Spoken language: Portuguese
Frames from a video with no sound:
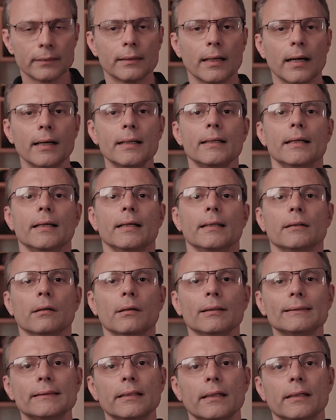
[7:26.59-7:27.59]
Tá?
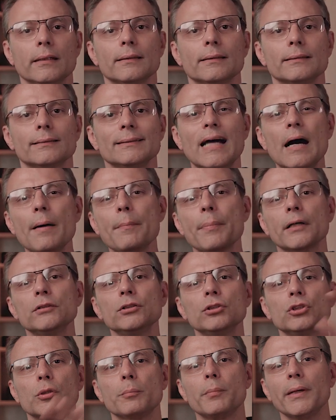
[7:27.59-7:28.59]
Então assim, dá para a
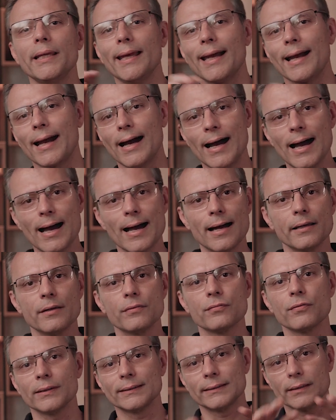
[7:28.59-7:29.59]
gente brincar
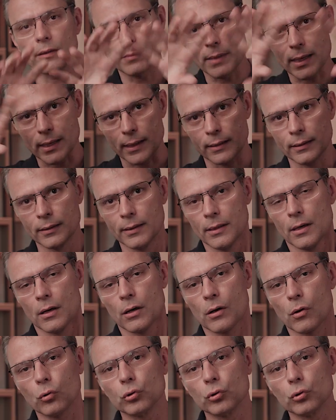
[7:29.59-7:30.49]
e fazer uma